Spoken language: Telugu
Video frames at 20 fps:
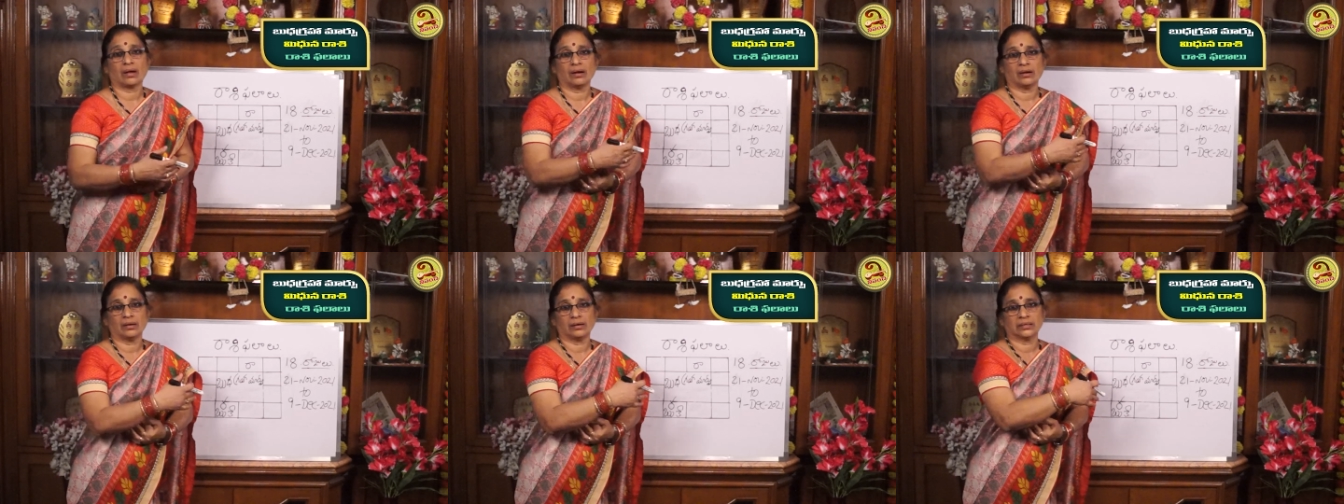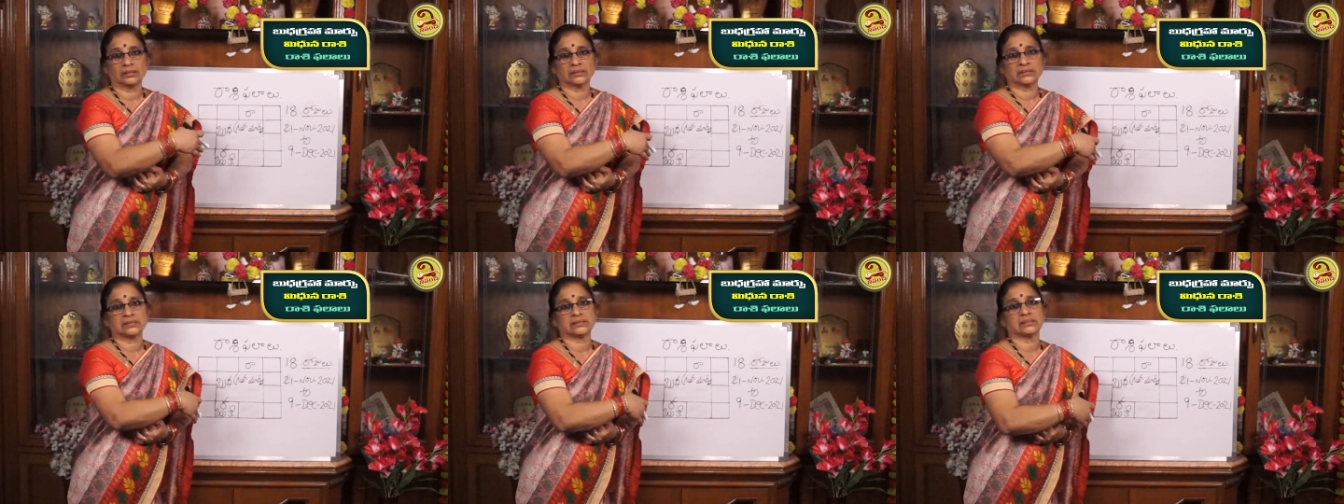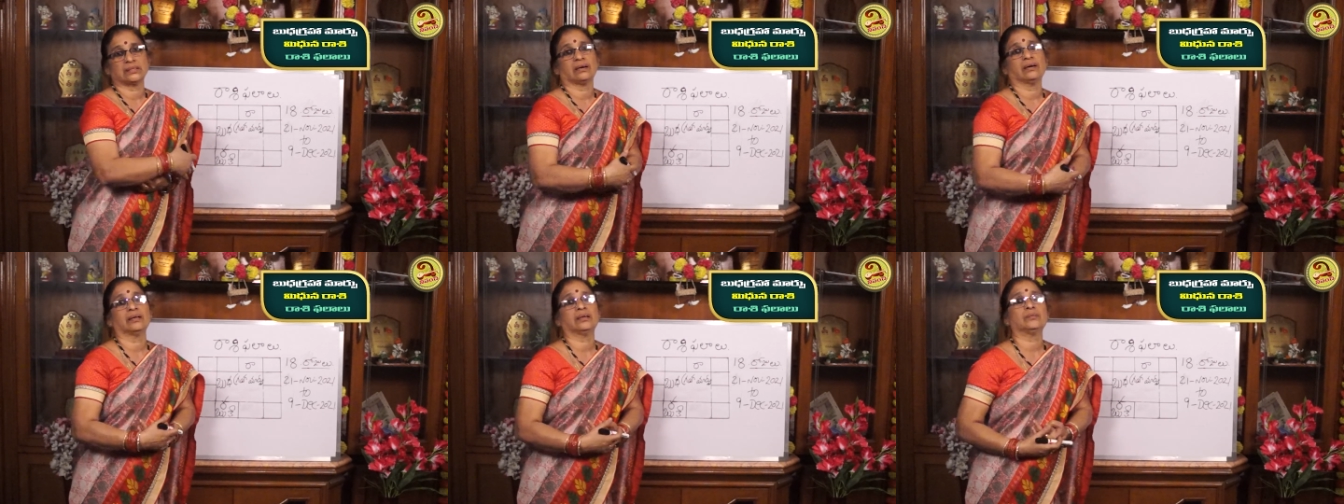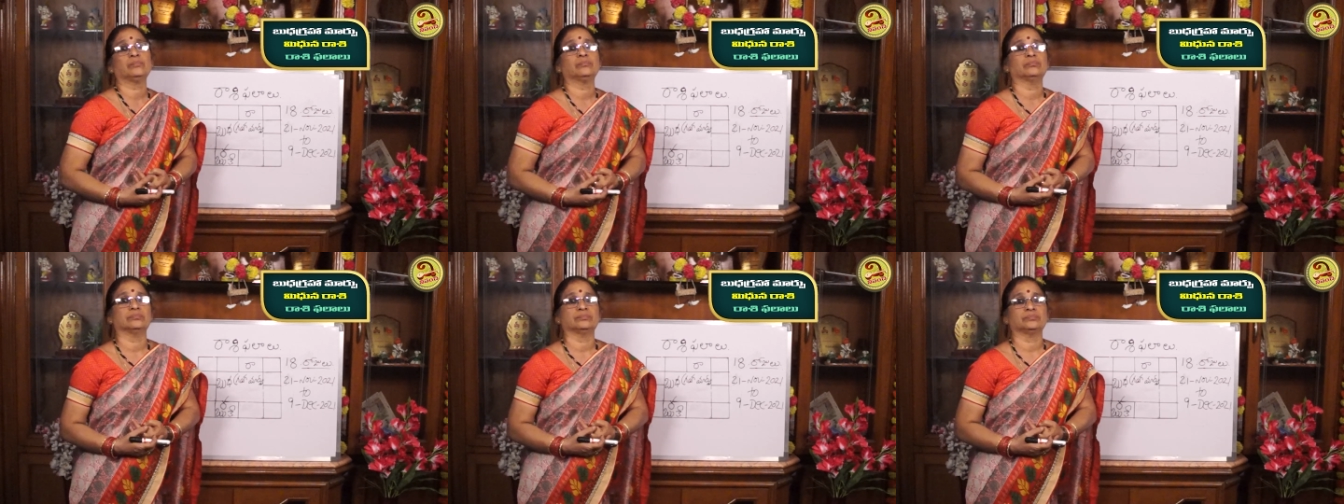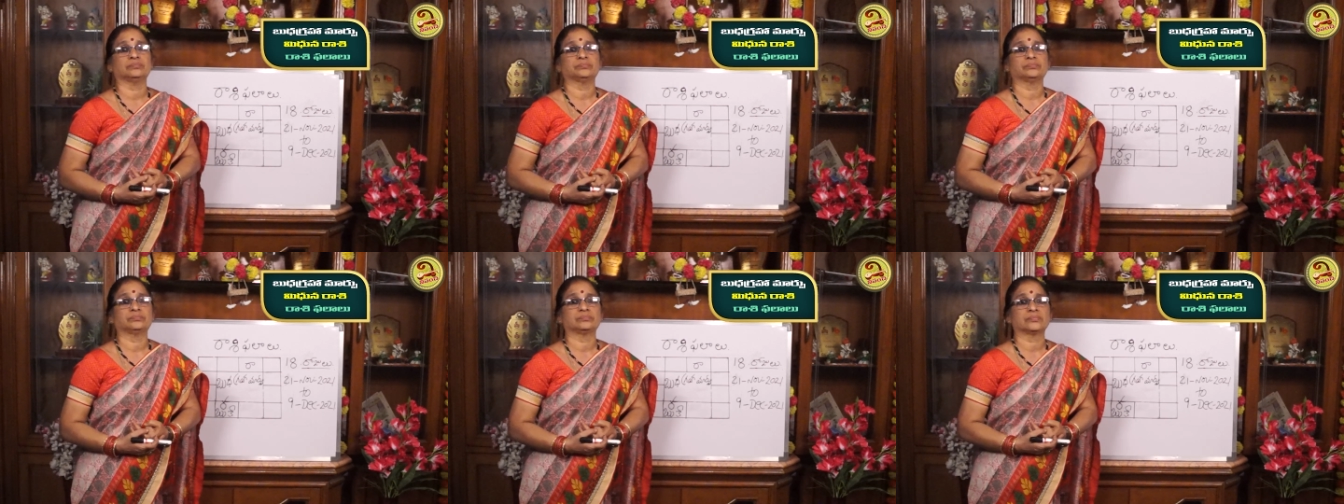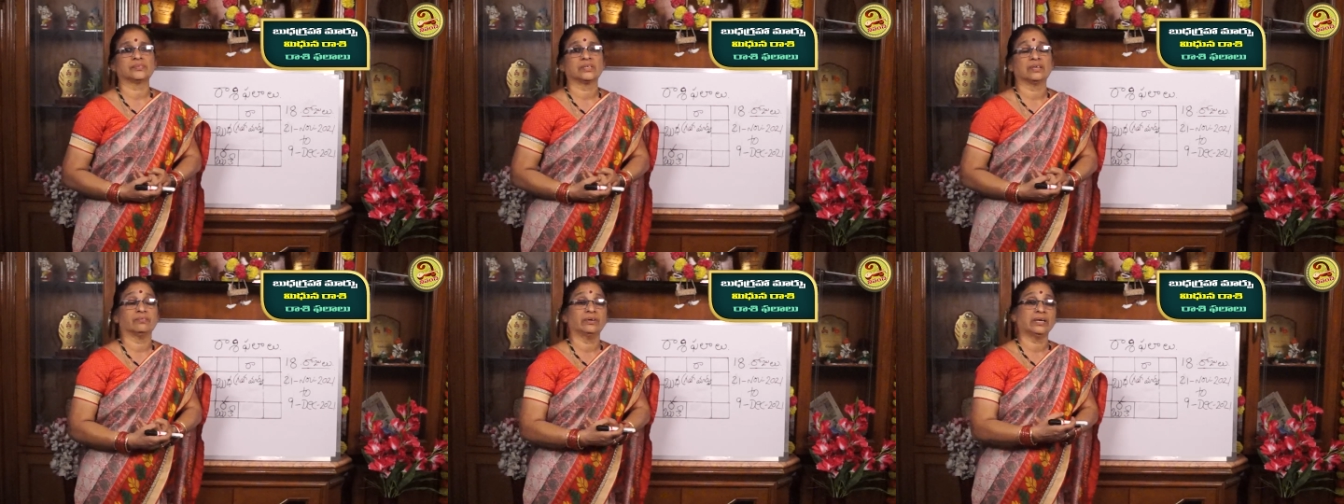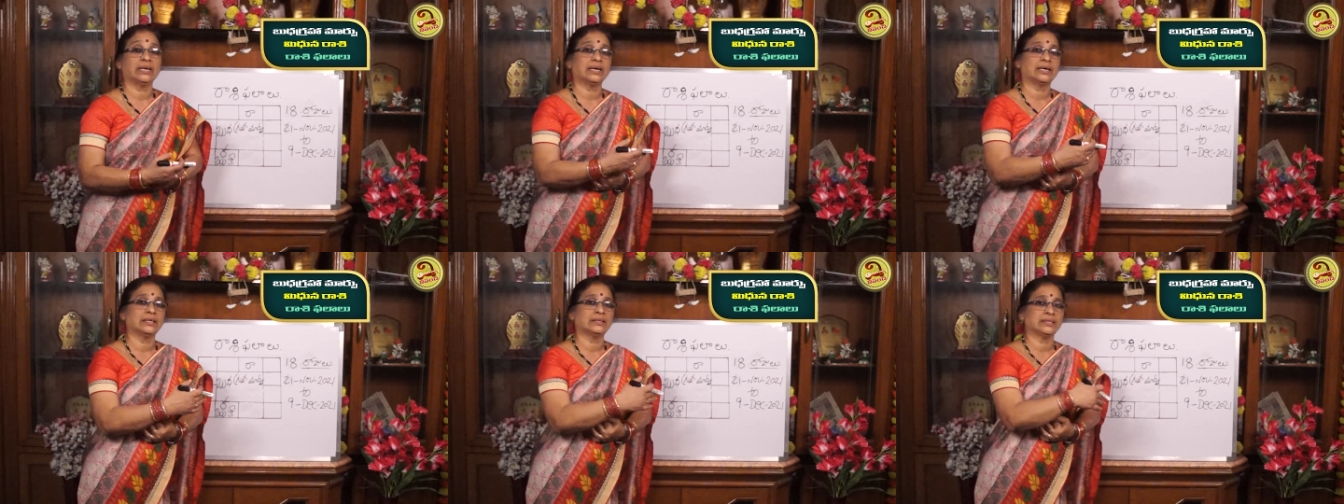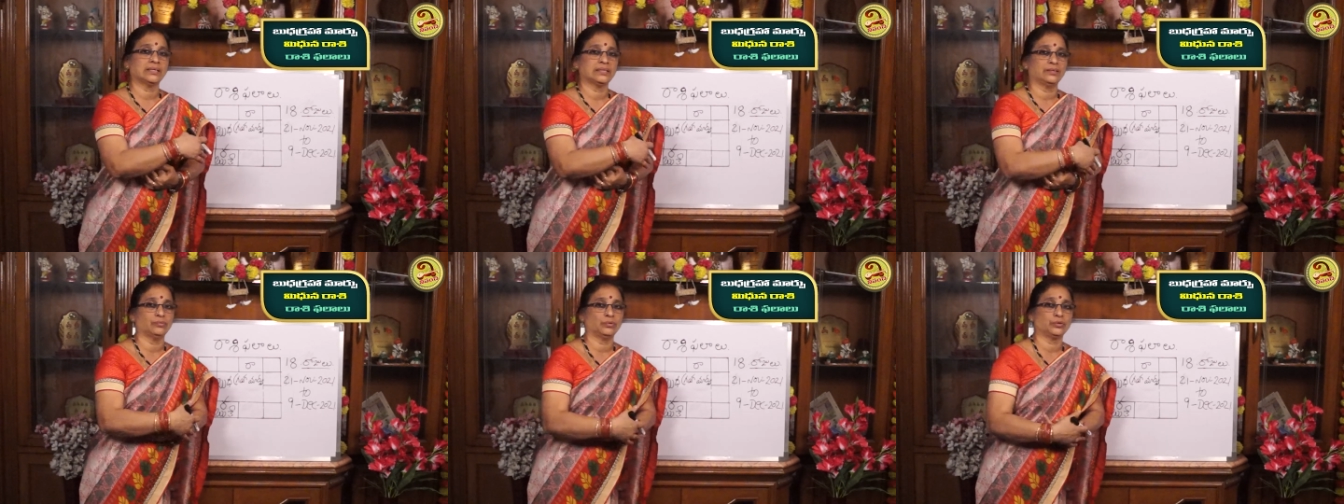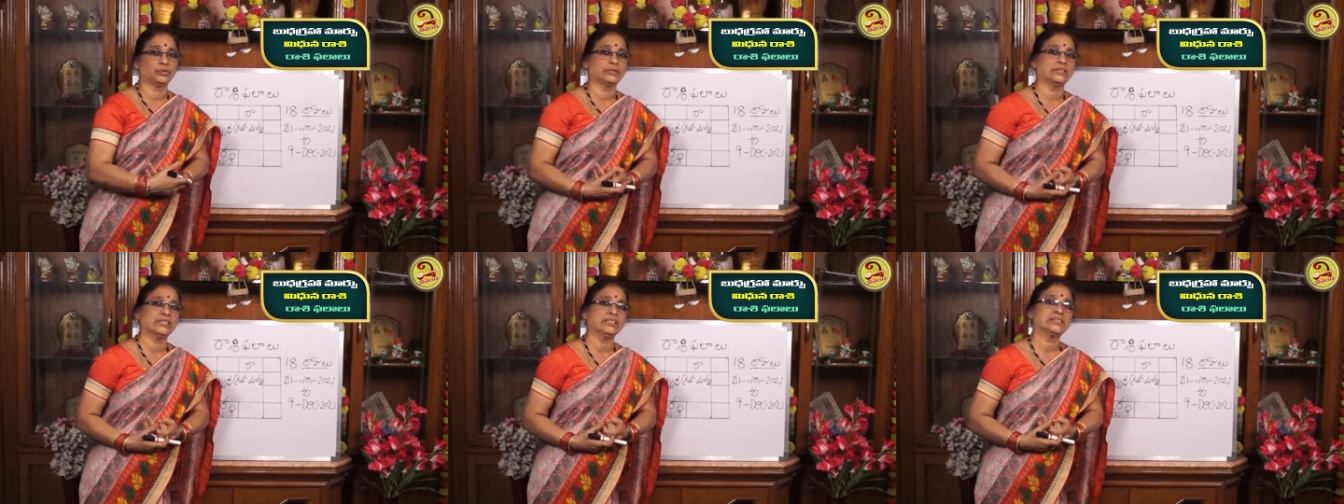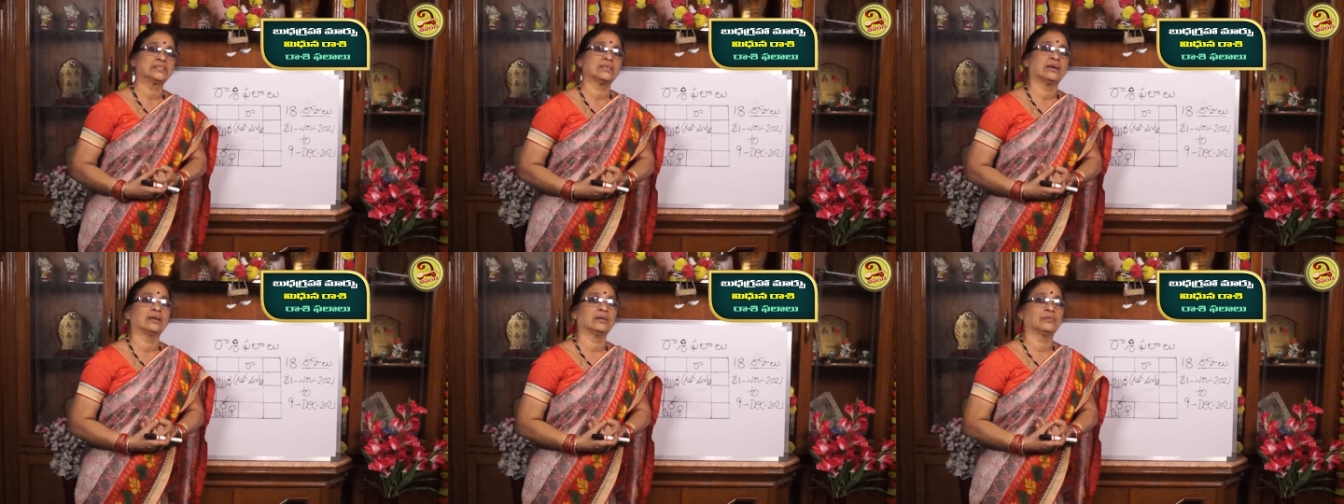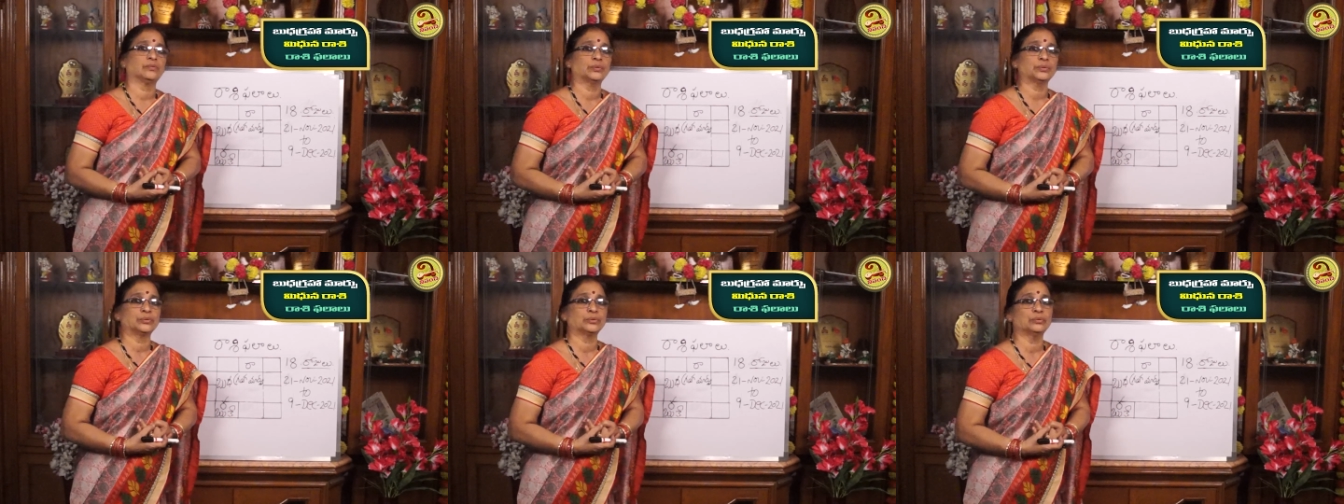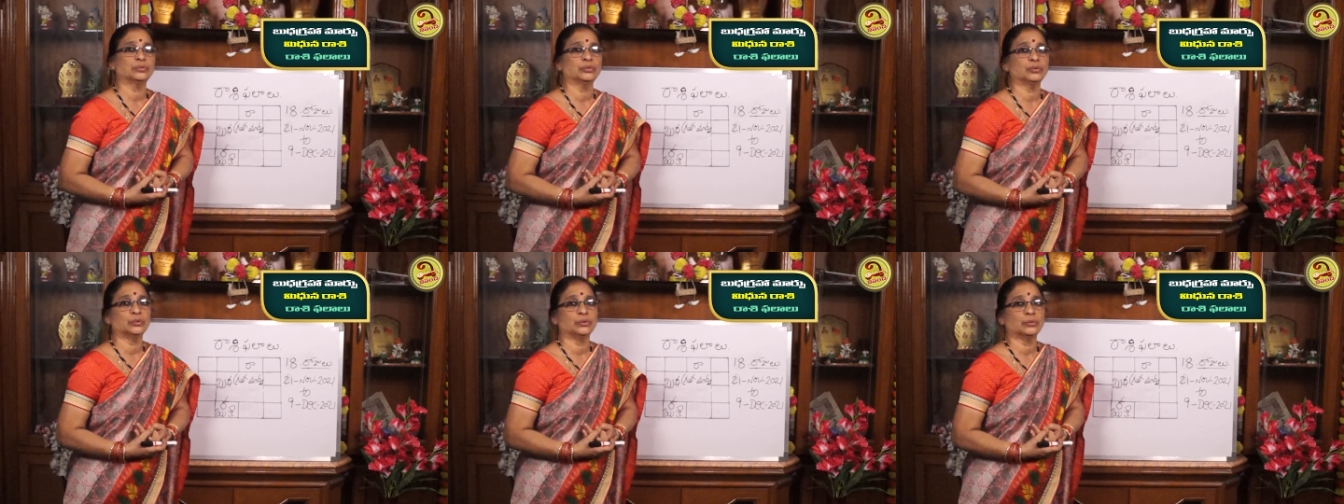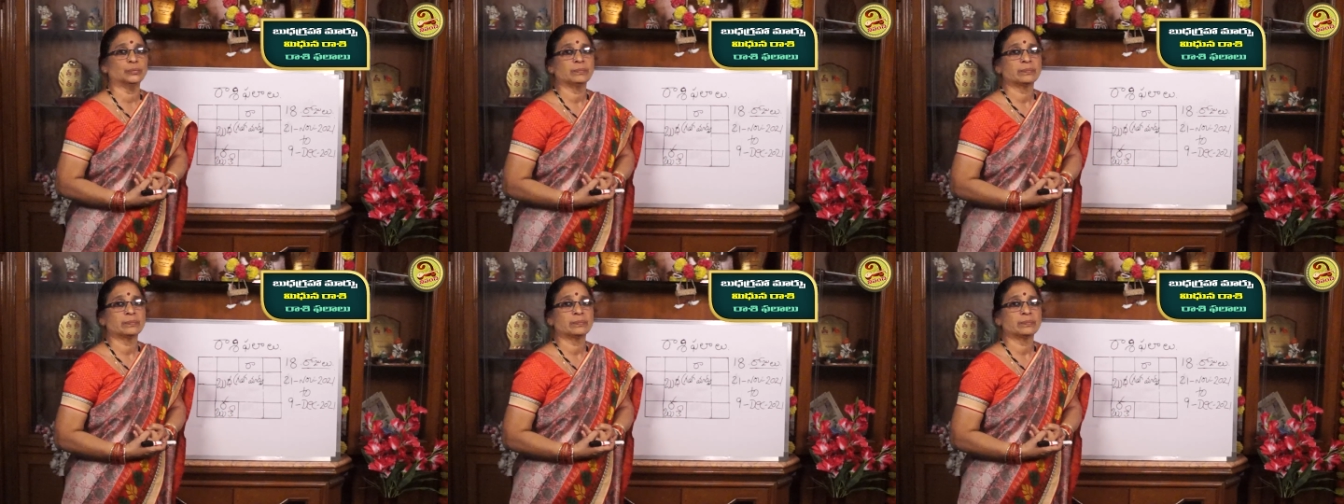ఆ స్థానం ఎవరికైతే అది వృత్తి స్థానం అవుతుందో